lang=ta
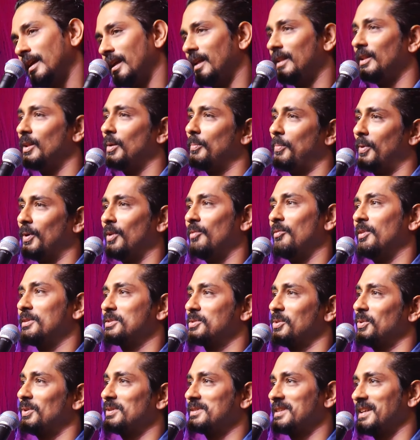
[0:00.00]
இந்த படம்
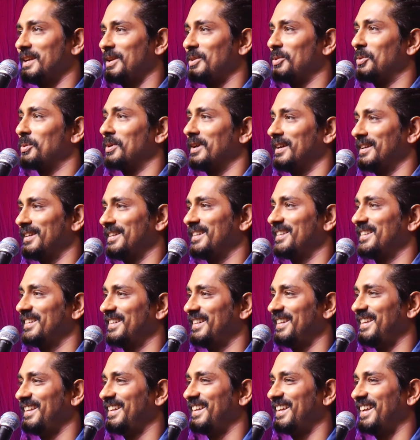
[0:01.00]
வசூல் செய்யுங்க
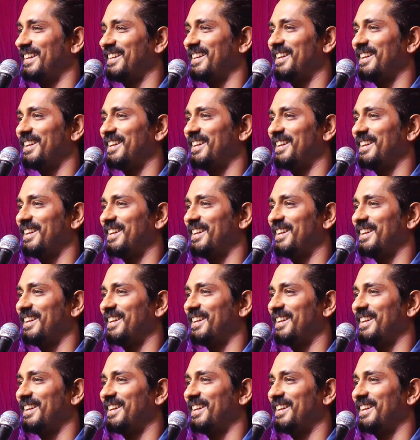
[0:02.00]
நீங்கள்